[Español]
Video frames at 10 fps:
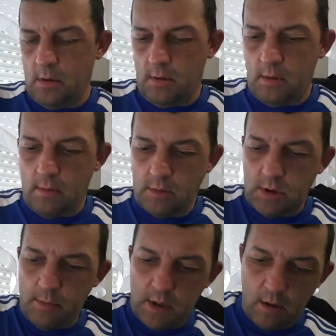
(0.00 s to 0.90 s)
Ahora
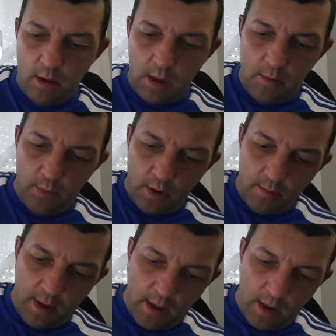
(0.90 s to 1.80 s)
vamos a meterlo aquí porque
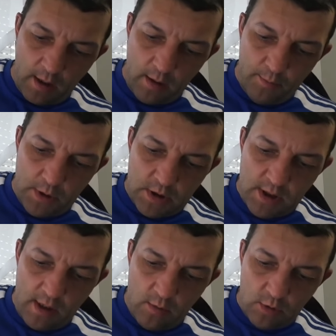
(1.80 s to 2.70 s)
vienen aquí
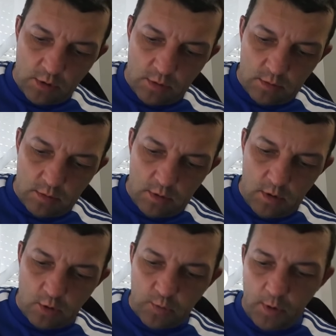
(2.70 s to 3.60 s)
pinchados y
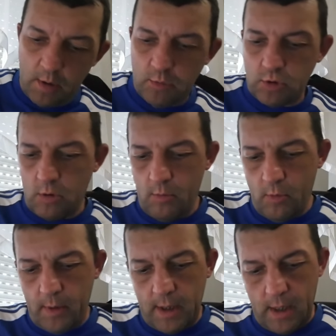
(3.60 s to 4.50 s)
los ponemos
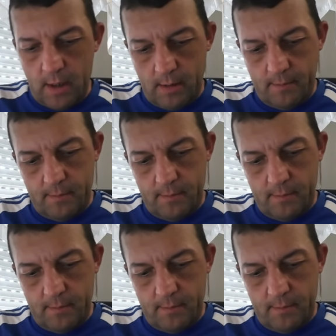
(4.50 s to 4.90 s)
como venían,